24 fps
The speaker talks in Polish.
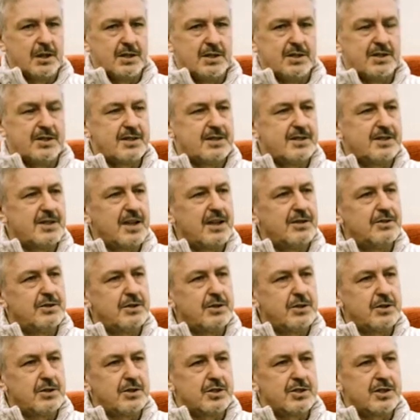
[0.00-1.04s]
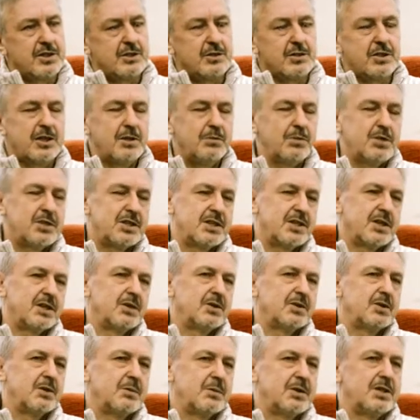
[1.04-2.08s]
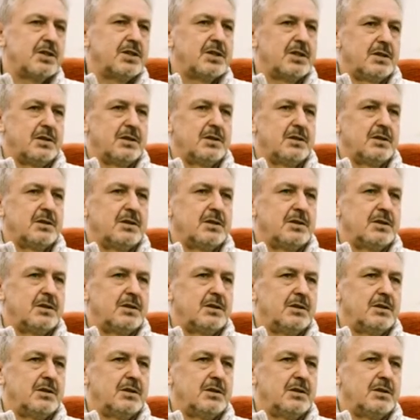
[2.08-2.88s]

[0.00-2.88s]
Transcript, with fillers: z zewnątrz, czegoś chemicznego, co będzie y,